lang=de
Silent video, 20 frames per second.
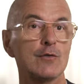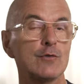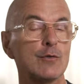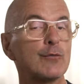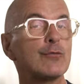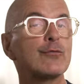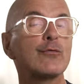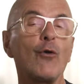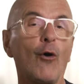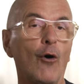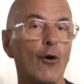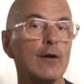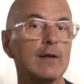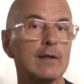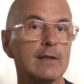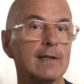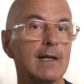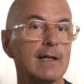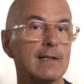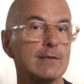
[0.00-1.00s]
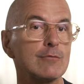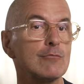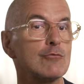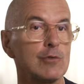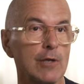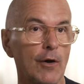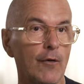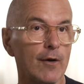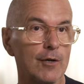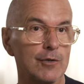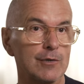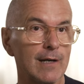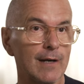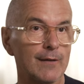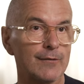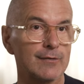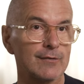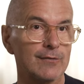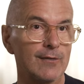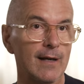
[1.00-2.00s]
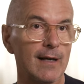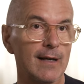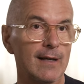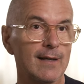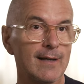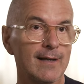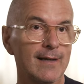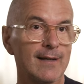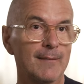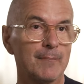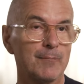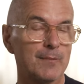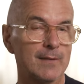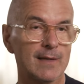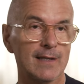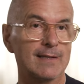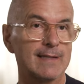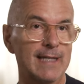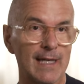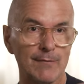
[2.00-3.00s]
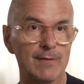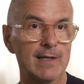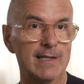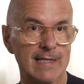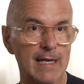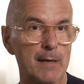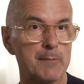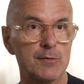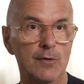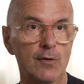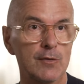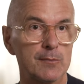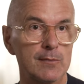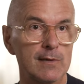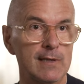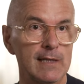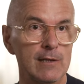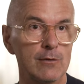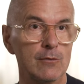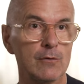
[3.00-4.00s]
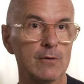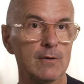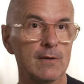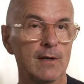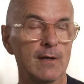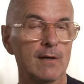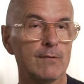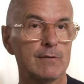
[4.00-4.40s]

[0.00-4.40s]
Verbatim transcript: Zur Freude der Zuschauerschaft, weil das kennen wir selbst aus dem Kino.